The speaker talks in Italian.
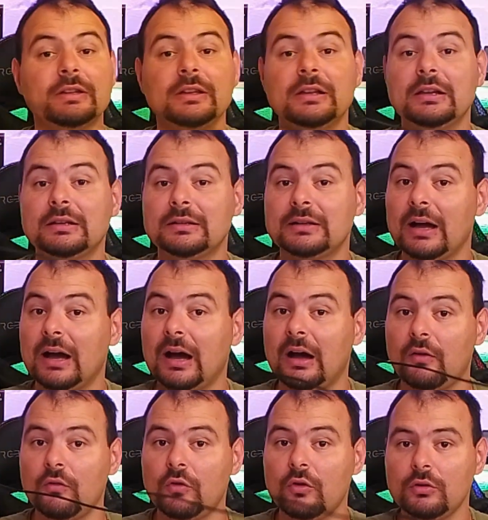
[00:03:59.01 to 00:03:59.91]
il
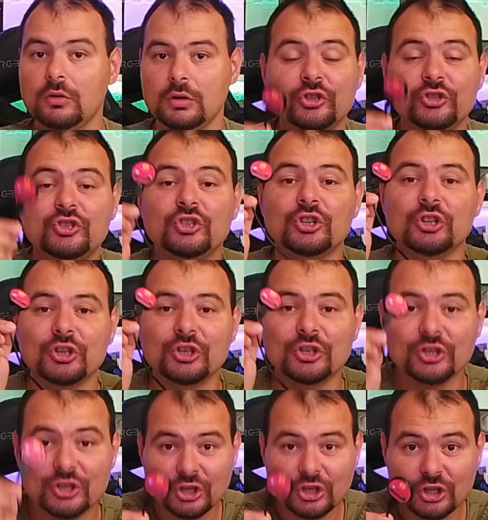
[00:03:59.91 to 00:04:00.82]
cavo oggi
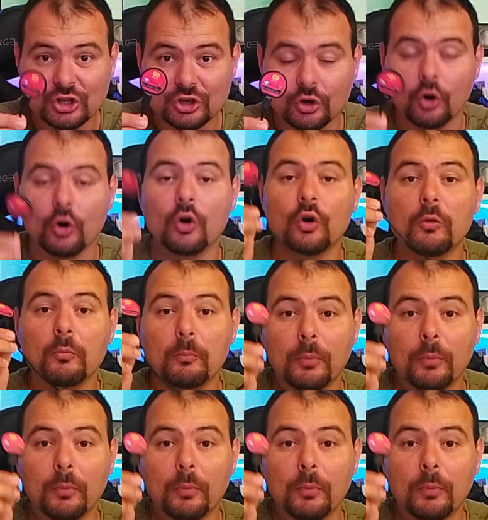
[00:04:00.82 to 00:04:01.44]
io